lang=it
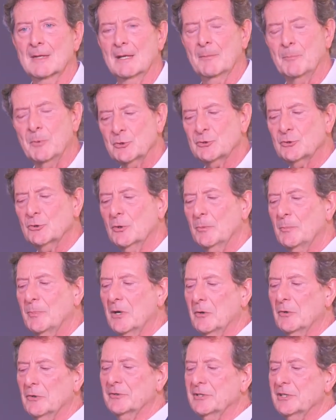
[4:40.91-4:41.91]
L'Apostolo
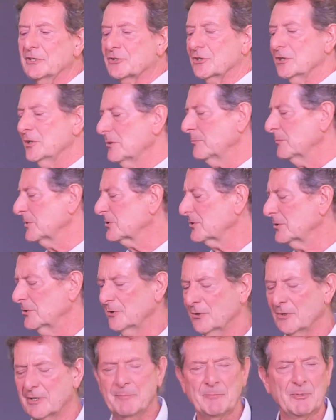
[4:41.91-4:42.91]
Paolo dice, io mi
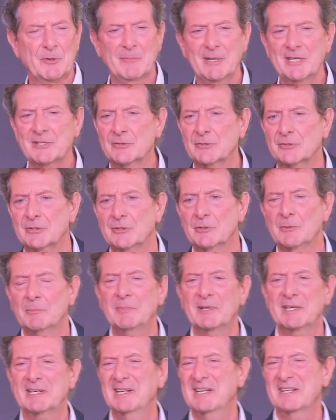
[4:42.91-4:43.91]
sono ripromesso di non
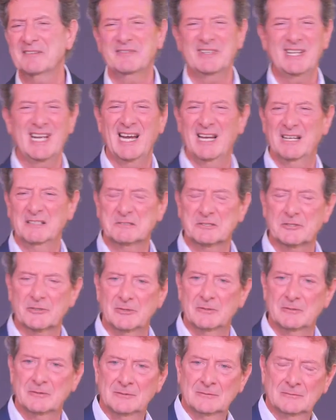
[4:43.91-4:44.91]
parlarvi
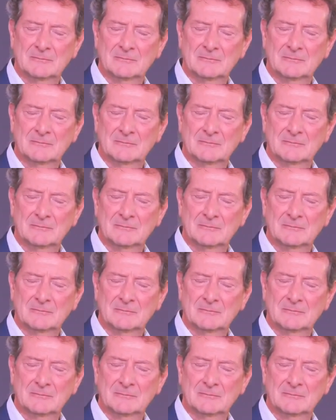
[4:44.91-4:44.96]
altro.